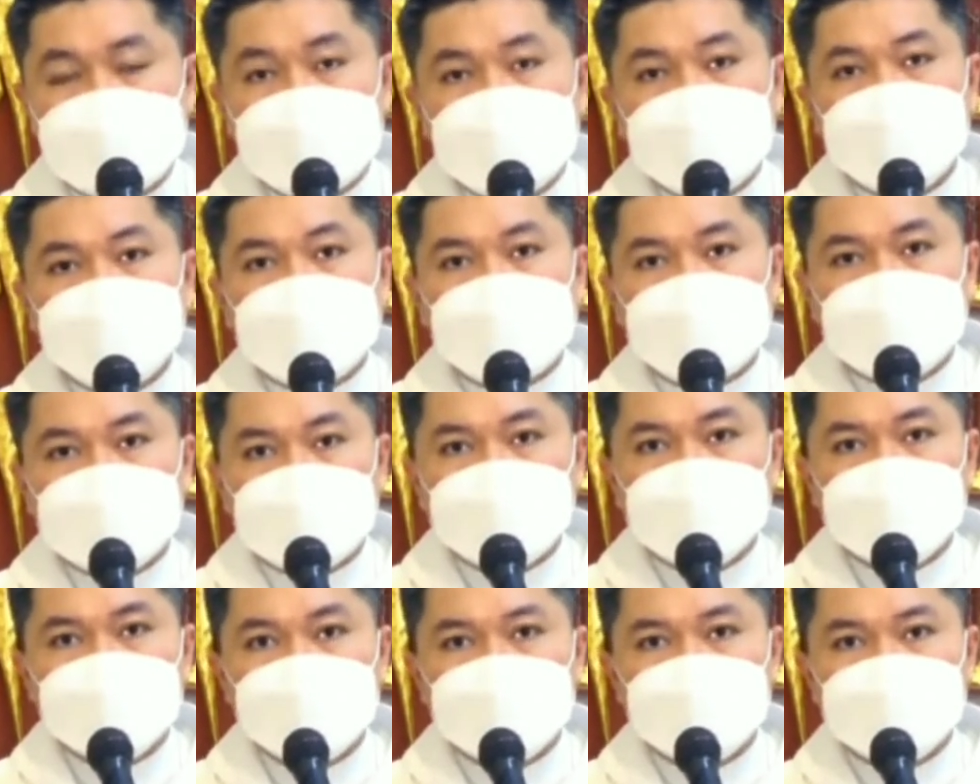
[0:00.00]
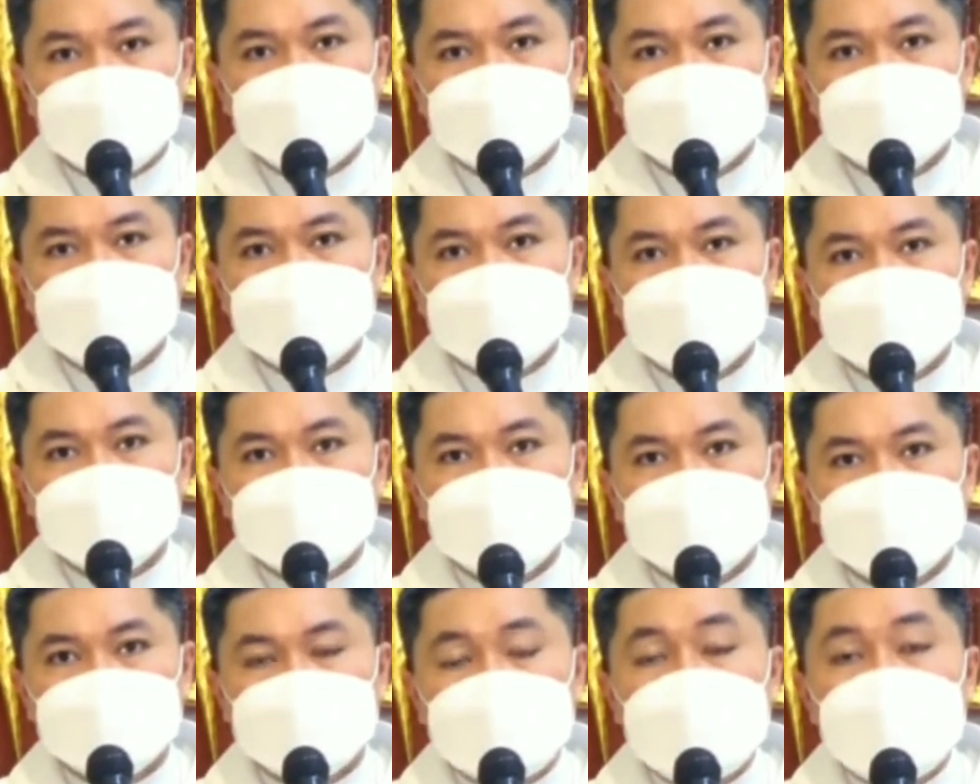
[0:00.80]
Pero,
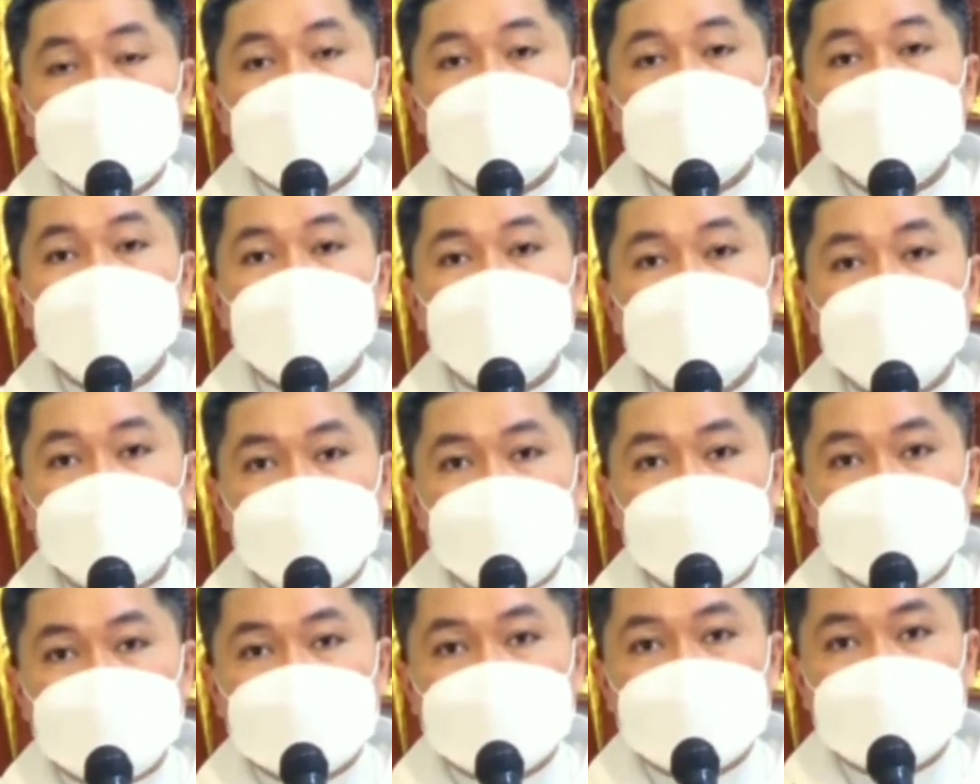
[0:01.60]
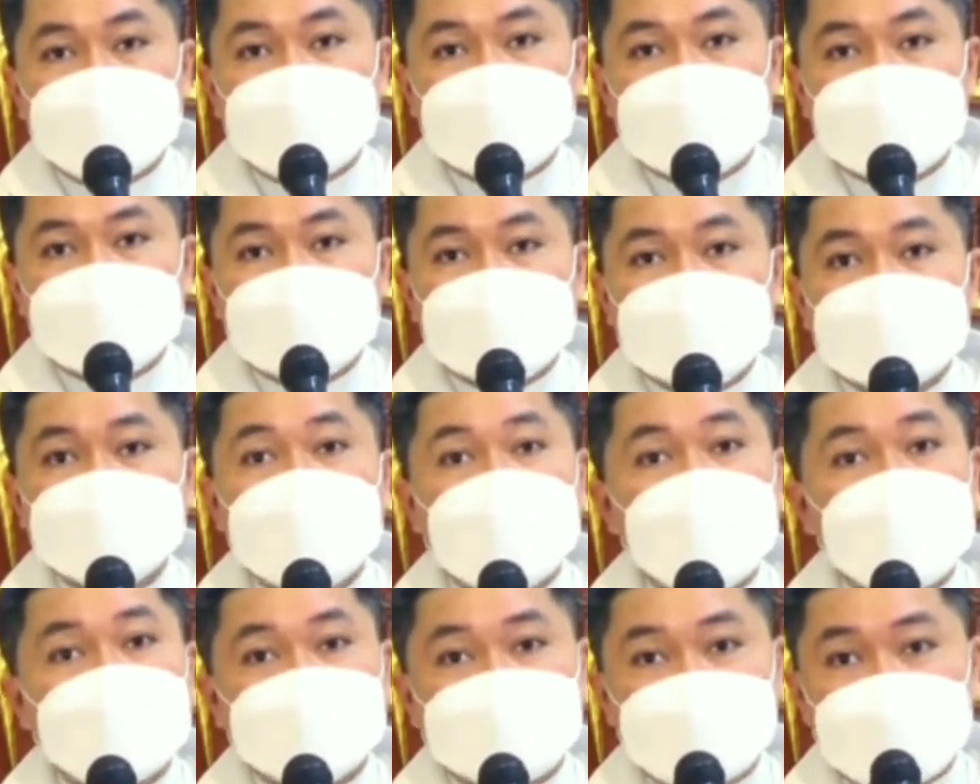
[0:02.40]
bakit
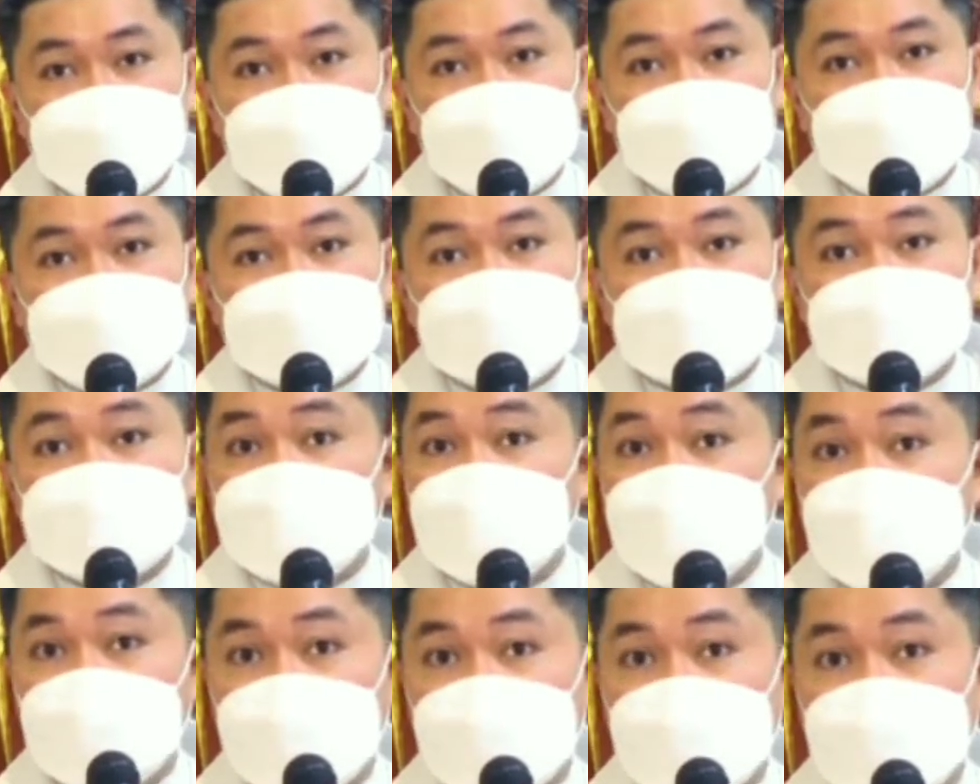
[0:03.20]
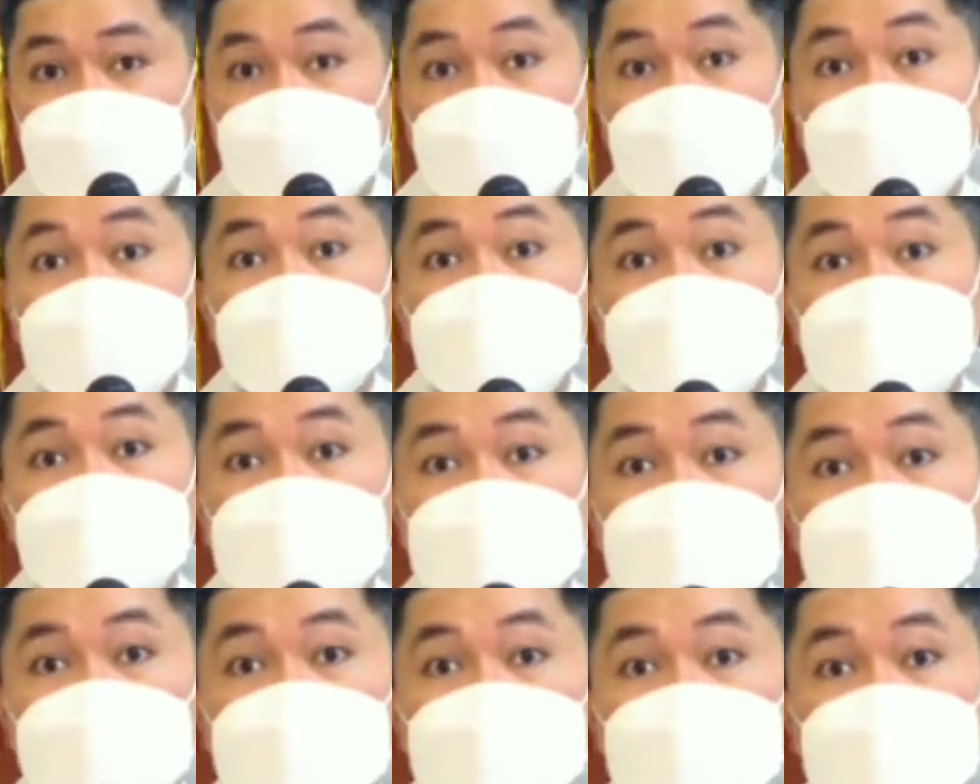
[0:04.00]
natin sila
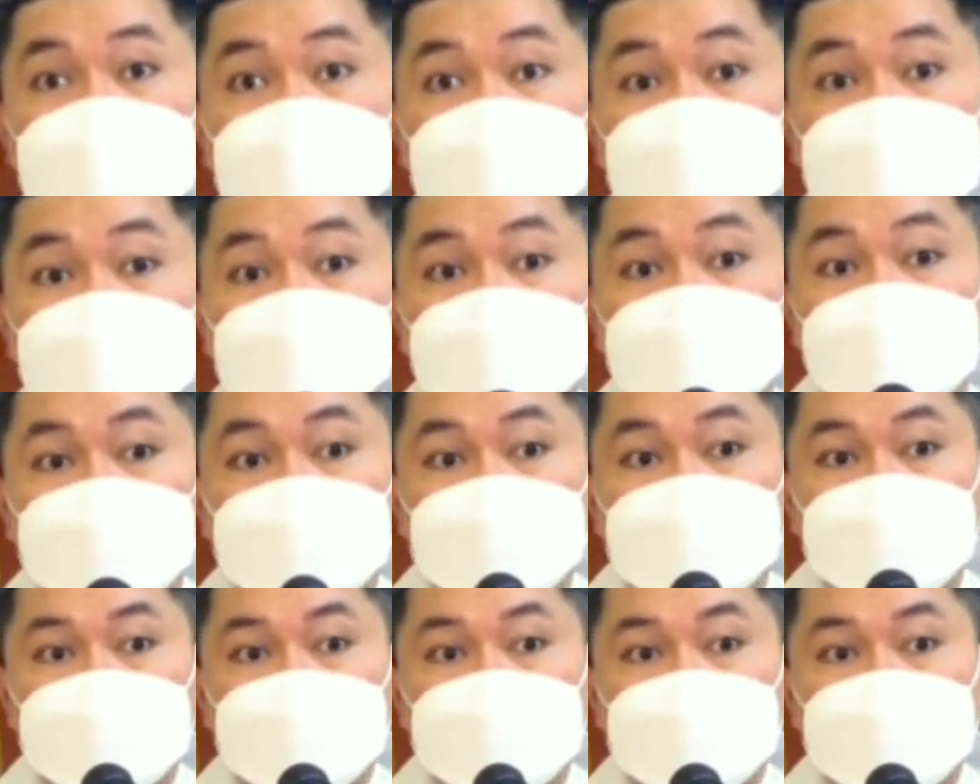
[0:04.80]
binoboto?